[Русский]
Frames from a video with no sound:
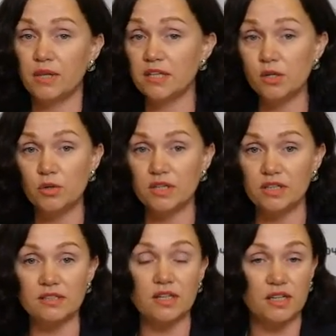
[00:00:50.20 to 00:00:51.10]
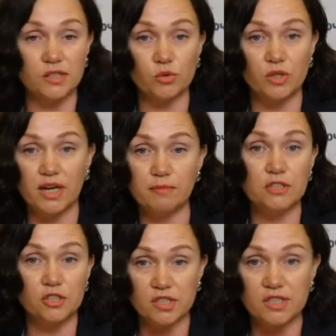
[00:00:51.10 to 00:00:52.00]
планируя регистрацию
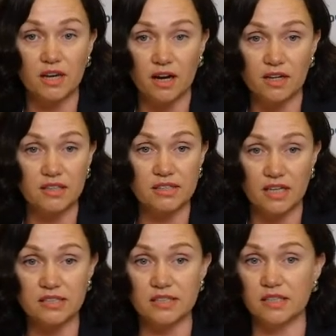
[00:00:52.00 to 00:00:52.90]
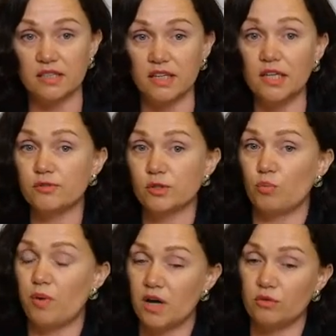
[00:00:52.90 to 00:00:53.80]
некоммерческой организации или
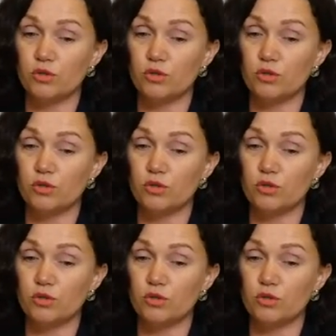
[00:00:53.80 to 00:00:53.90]
вступая в